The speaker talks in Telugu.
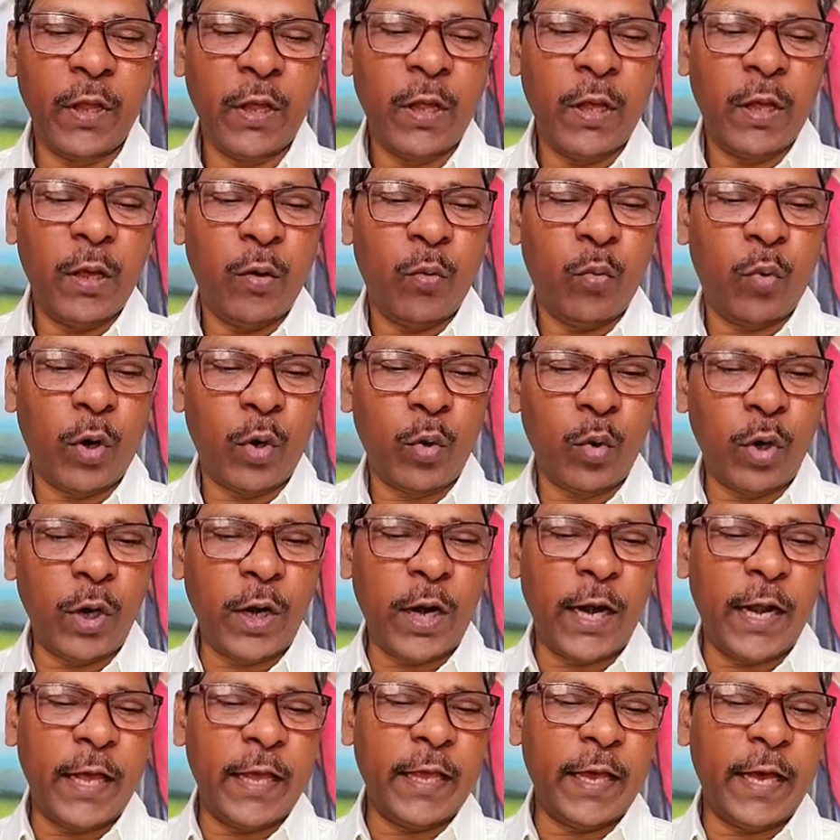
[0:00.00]
వాడు
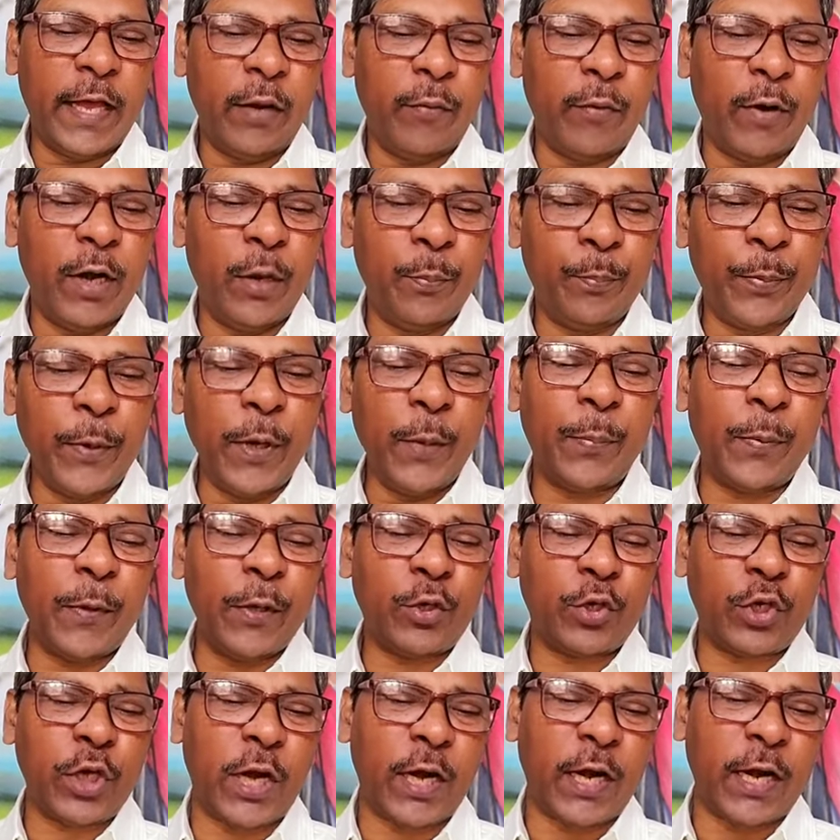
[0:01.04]
ఉన్నాడయ్యా అని వాడిని
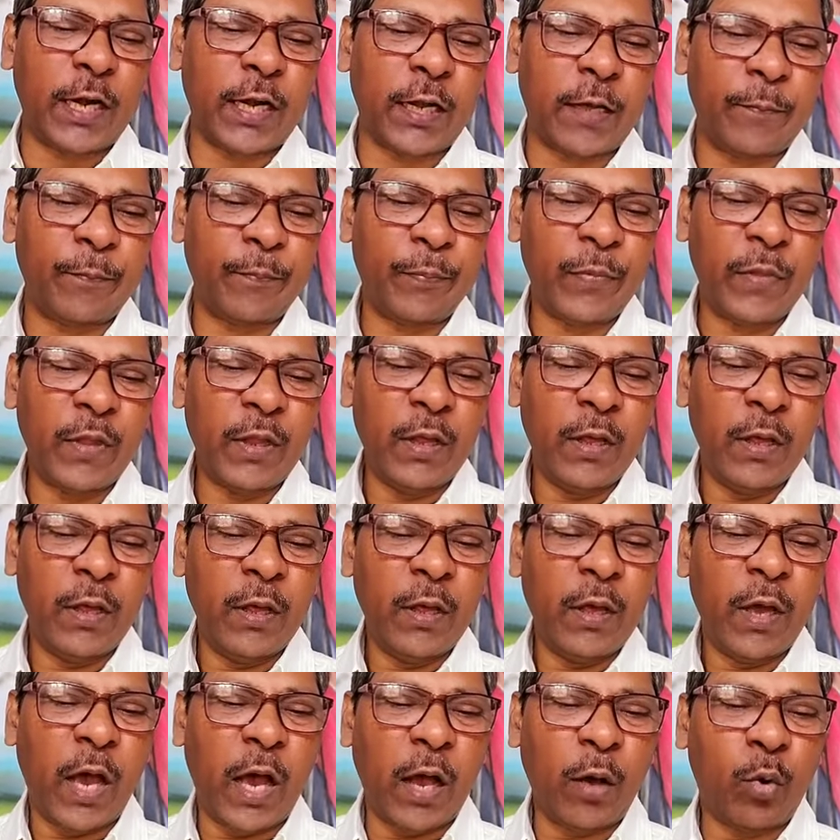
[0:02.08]
పిలిపించాడట
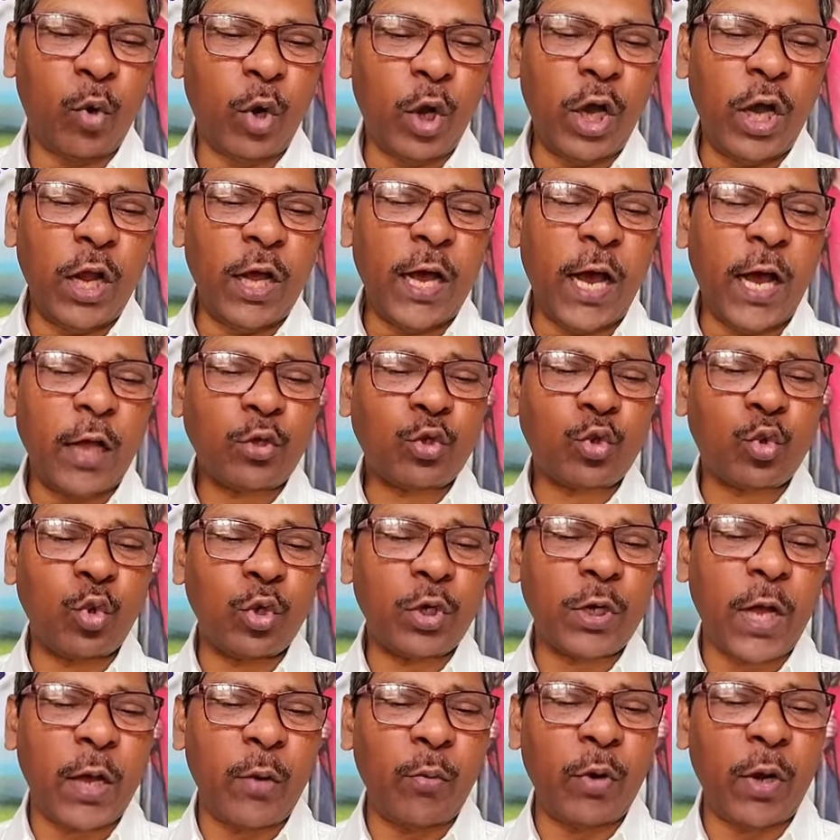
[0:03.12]
ఆ గొర్రెలు కాచుకుంటా
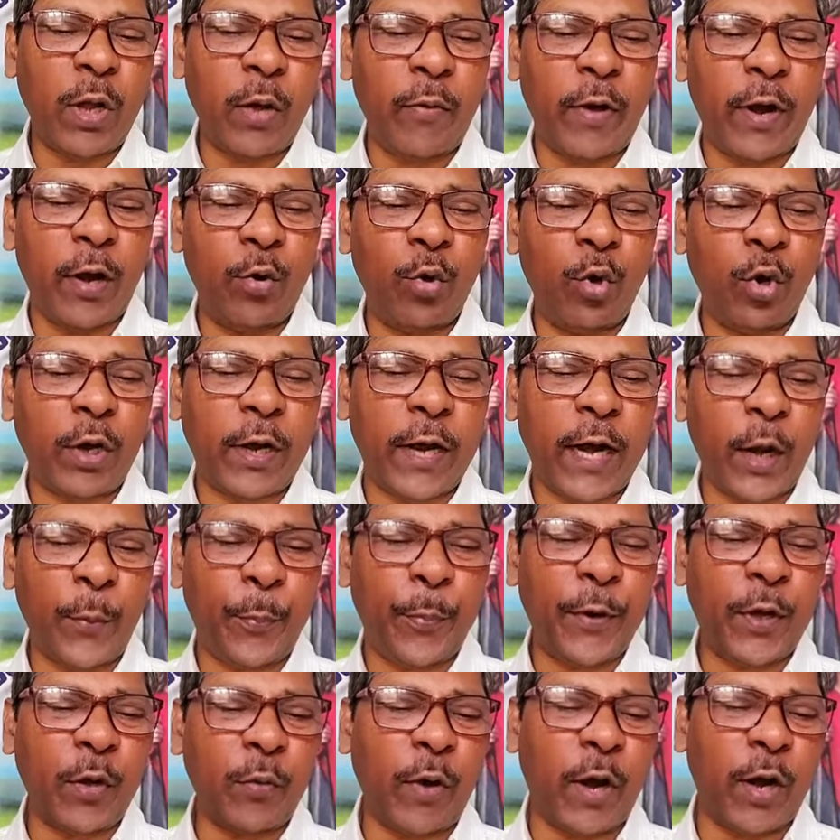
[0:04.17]
ఉన్నవాడు
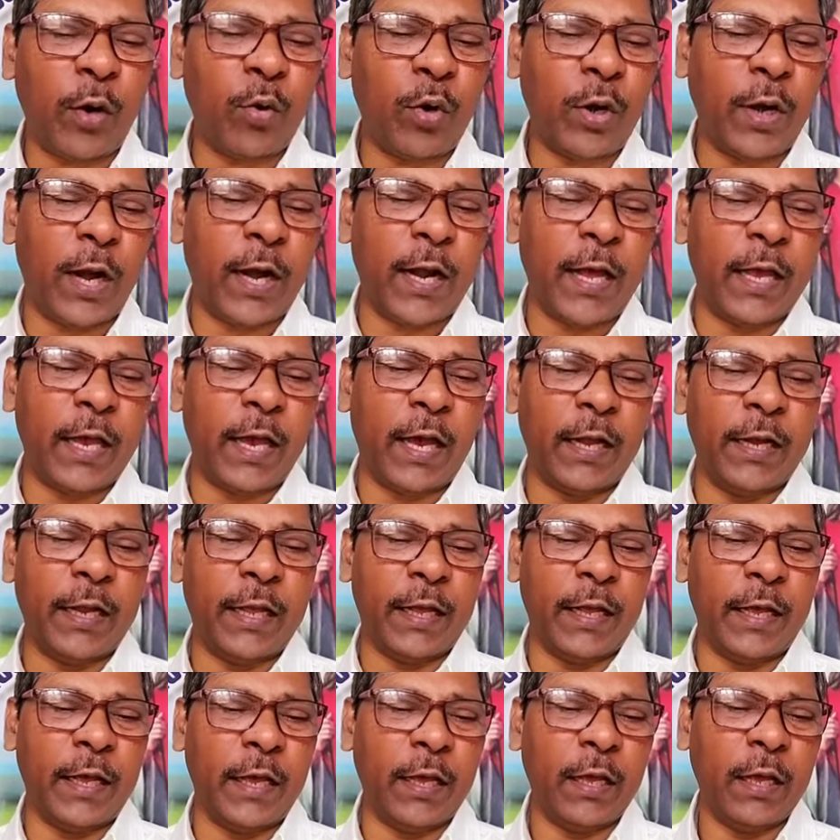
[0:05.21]
కడపటివాడు ఉన్నాడయ్యా అని
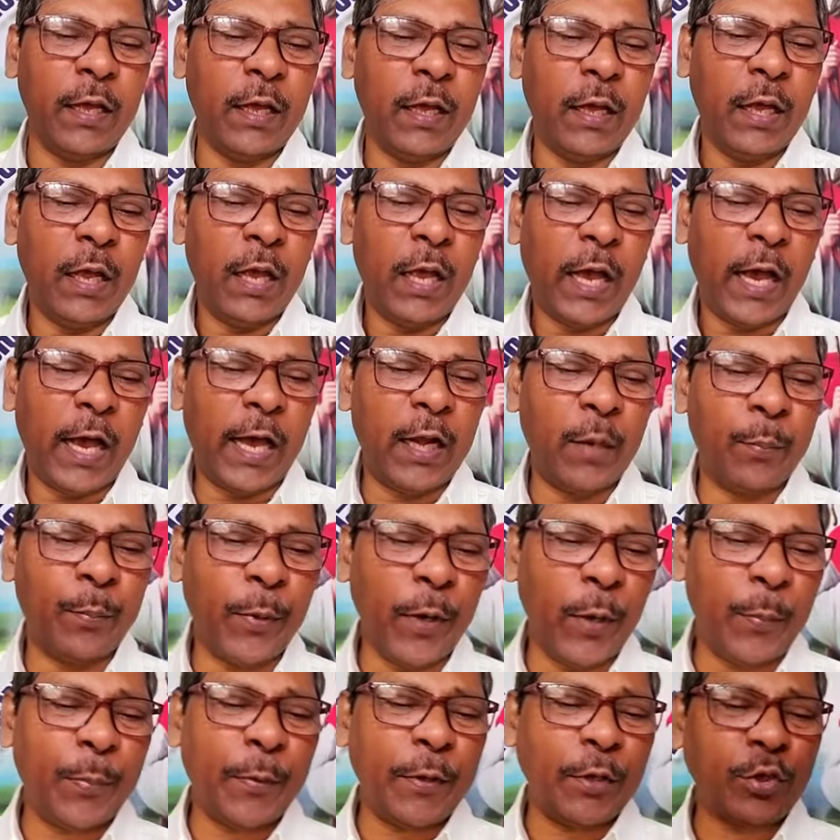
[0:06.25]
ఆయన
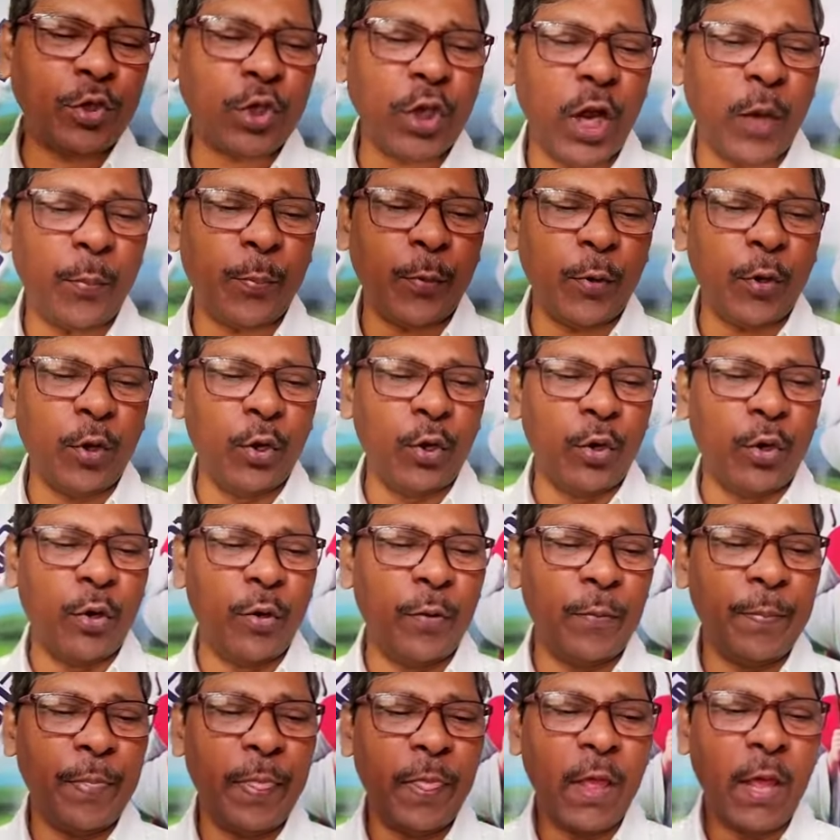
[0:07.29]
పిలిపించినప్పుడు
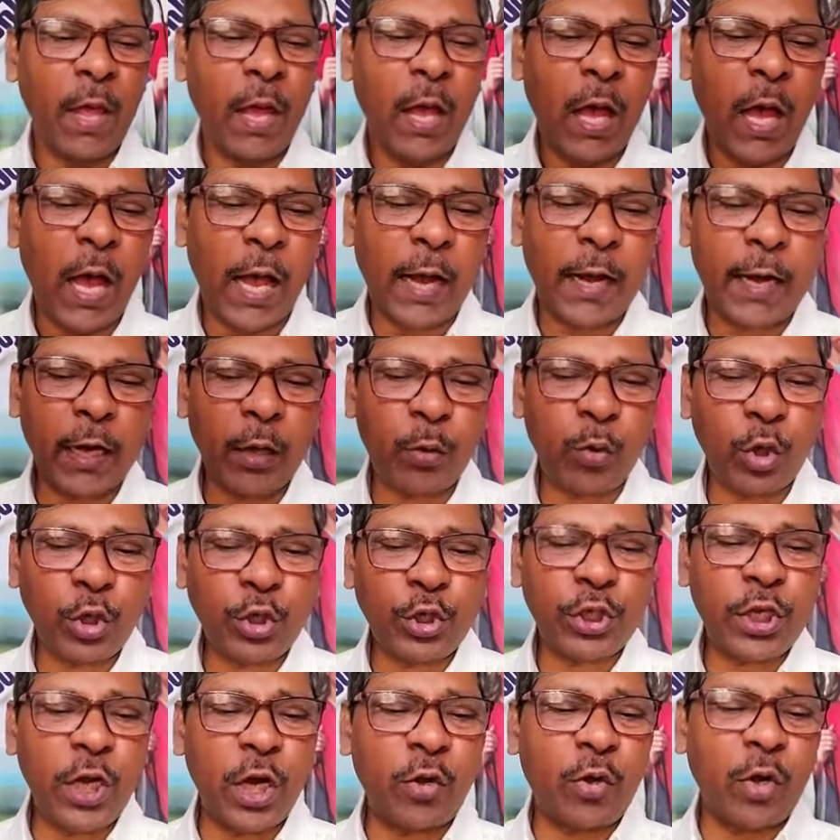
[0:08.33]
అక్కడికి
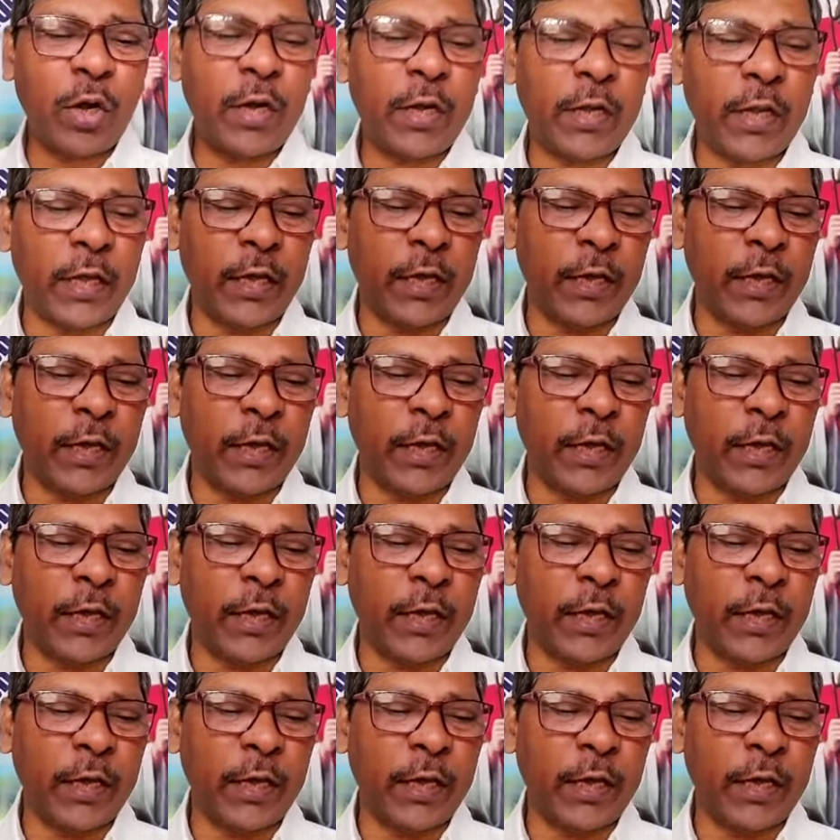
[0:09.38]
వచ్చినటువంటి